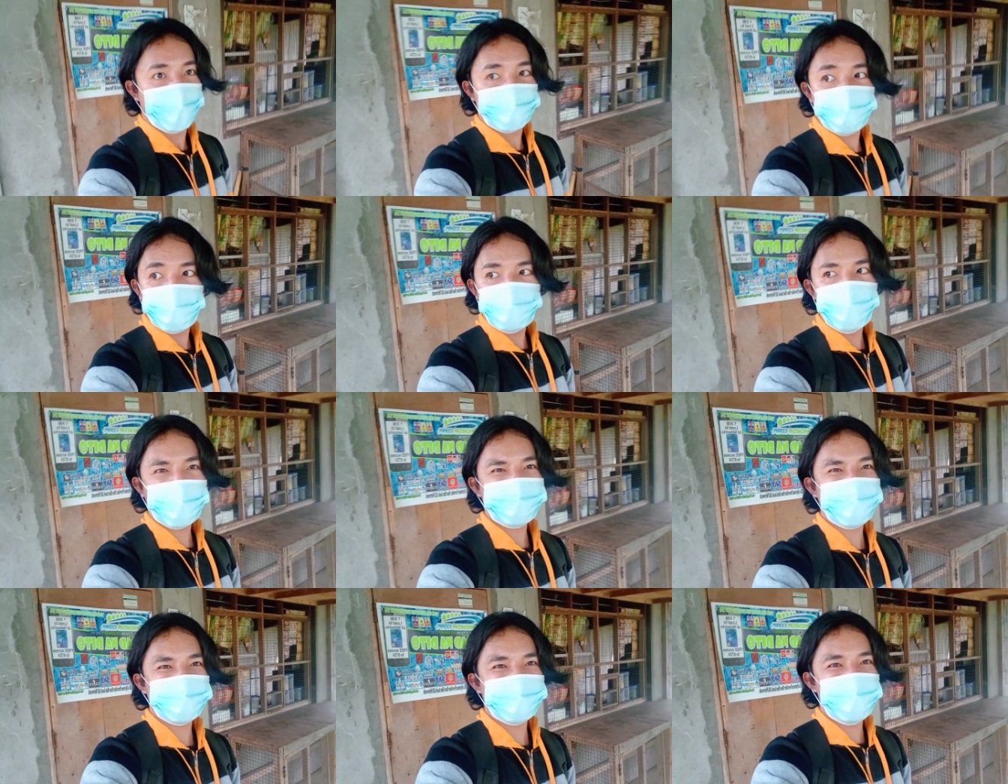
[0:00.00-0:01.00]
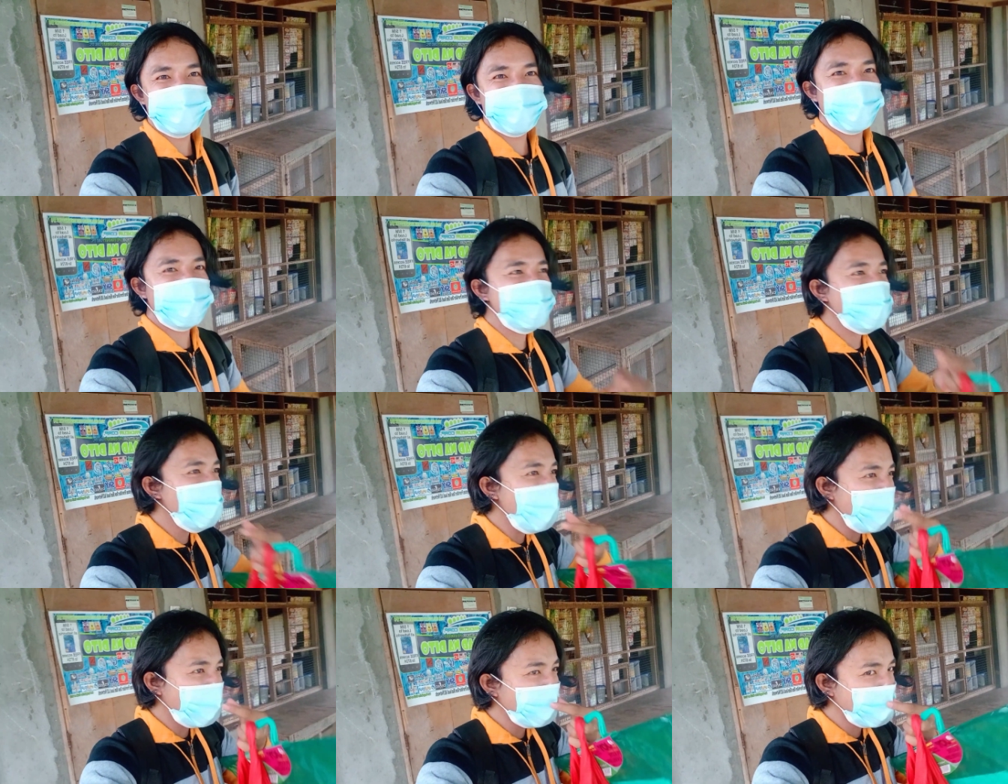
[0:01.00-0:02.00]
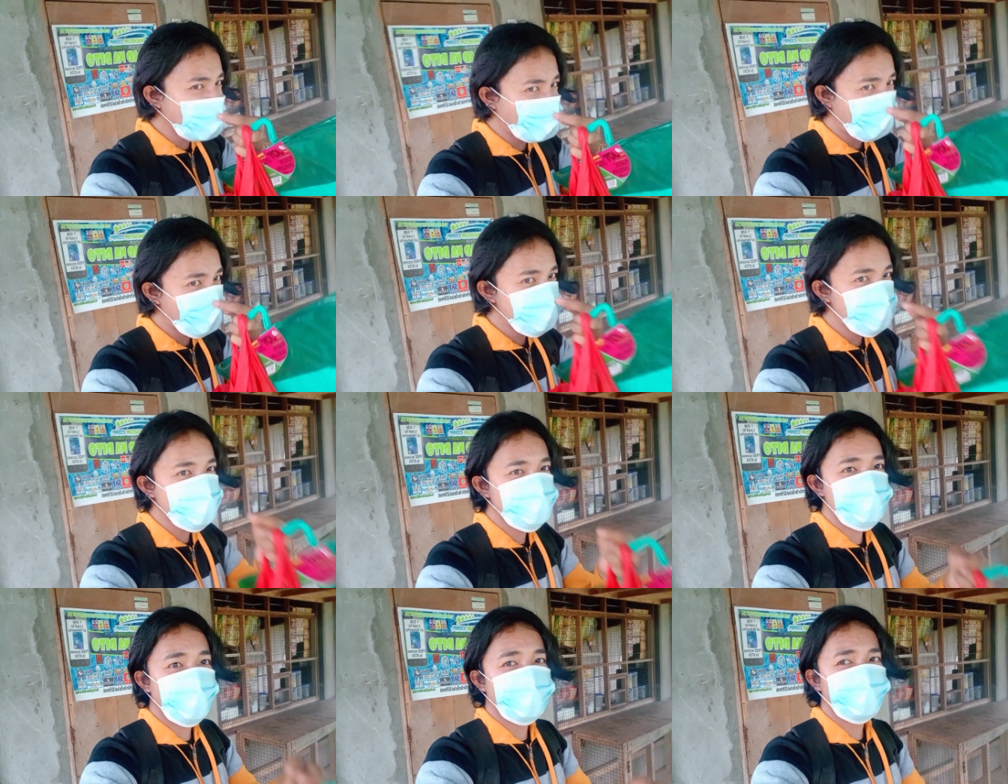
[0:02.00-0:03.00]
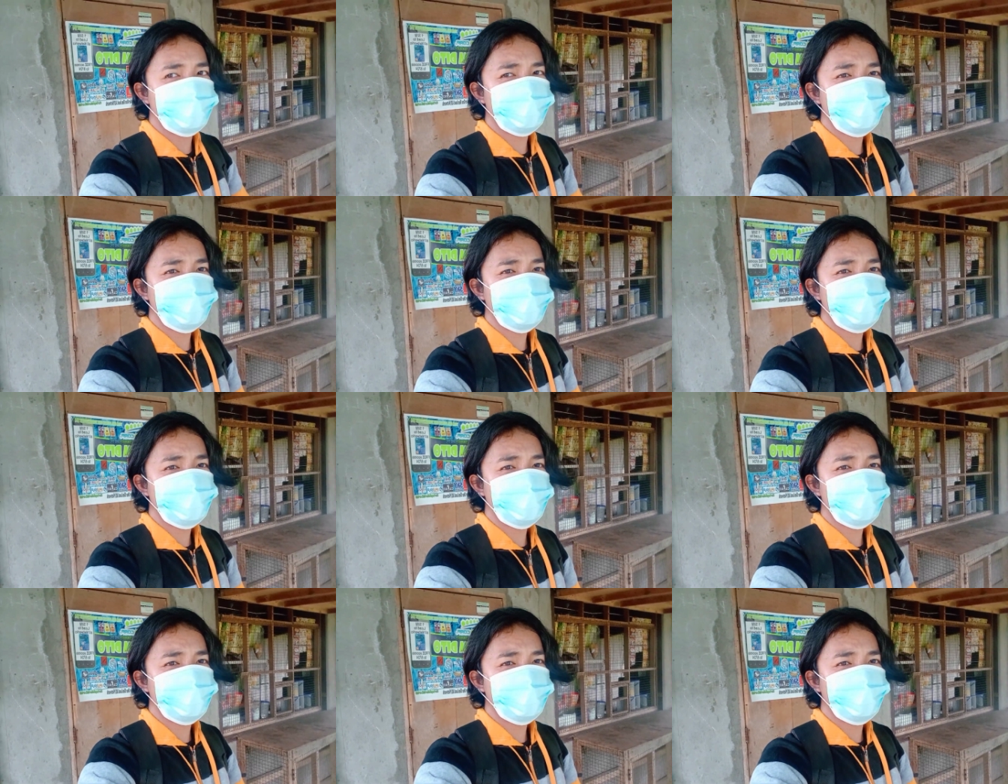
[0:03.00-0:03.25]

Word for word: ito yung jacket natin. Isa lang kasi yung jacket ko, guys. So,